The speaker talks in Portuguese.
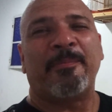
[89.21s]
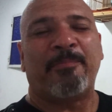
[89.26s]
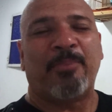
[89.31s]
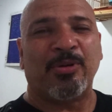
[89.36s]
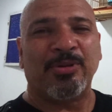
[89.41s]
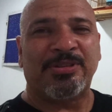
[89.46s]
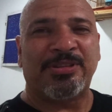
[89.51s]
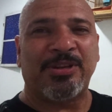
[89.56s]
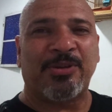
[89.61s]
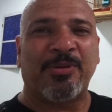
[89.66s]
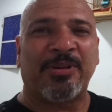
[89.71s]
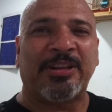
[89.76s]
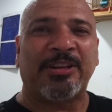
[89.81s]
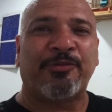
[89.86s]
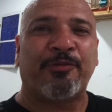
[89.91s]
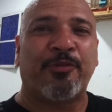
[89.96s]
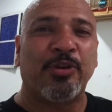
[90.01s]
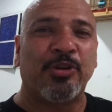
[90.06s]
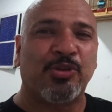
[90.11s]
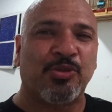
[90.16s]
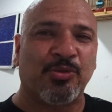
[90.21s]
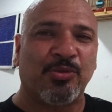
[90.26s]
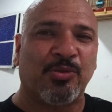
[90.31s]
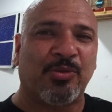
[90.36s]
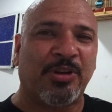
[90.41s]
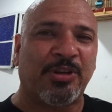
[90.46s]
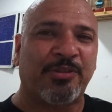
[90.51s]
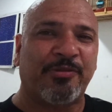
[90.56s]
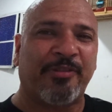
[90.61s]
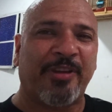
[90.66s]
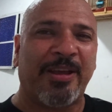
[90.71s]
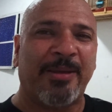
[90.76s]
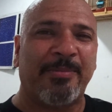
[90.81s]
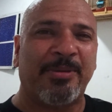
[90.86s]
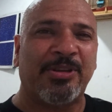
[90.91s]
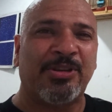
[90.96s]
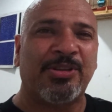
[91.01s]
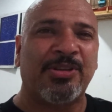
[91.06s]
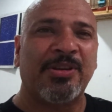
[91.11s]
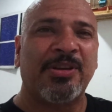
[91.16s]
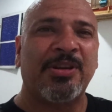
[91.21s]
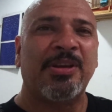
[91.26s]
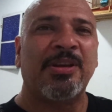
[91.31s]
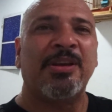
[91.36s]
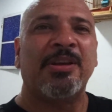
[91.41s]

Ponto 50 foi junto com as fêmeas.